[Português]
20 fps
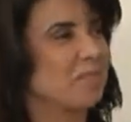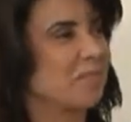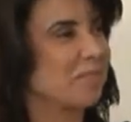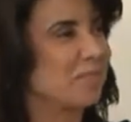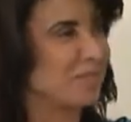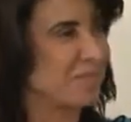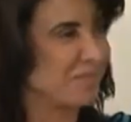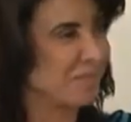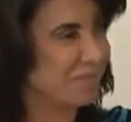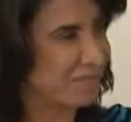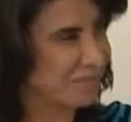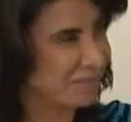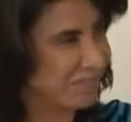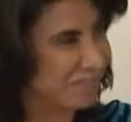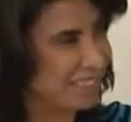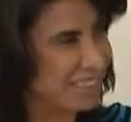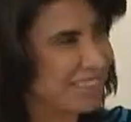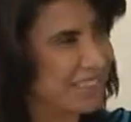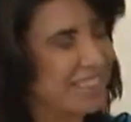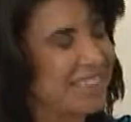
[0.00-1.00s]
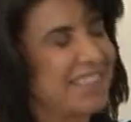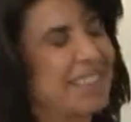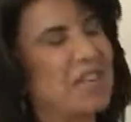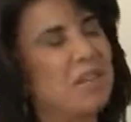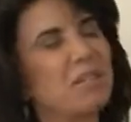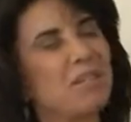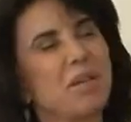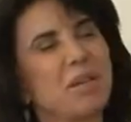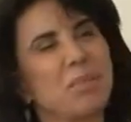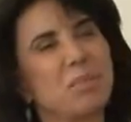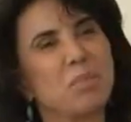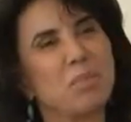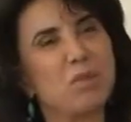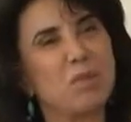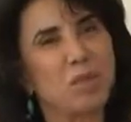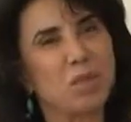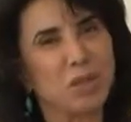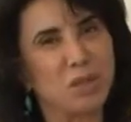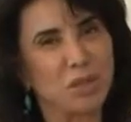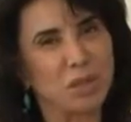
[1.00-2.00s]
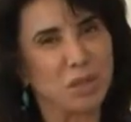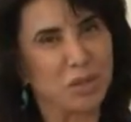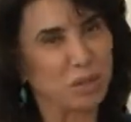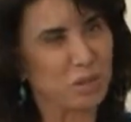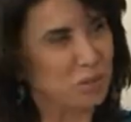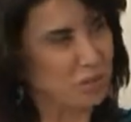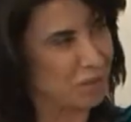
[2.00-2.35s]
Ah, também. Também, também desconfiei.